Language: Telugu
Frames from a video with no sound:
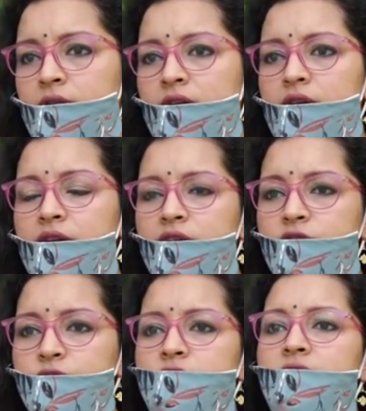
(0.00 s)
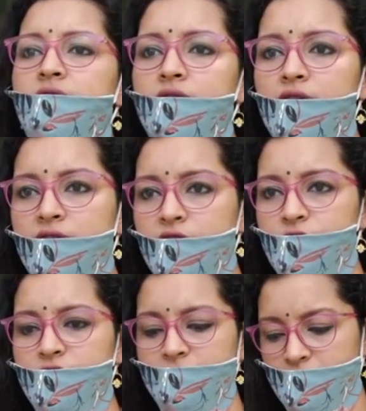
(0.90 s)
తల్లిని చూసి లేదంటే తండ్రిని
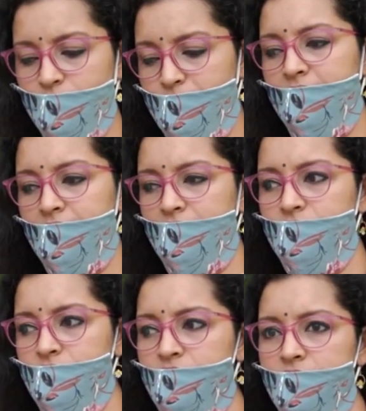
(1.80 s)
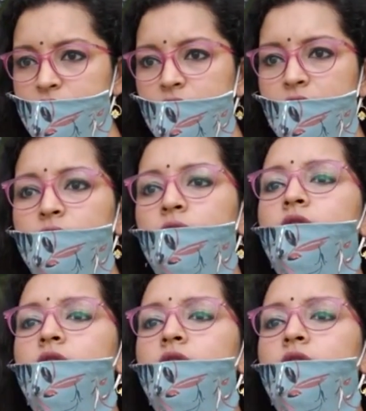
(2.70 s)
చూసి వాళ్ళు ఏదో ప్లాంటేషన్ చేస్తున్నారు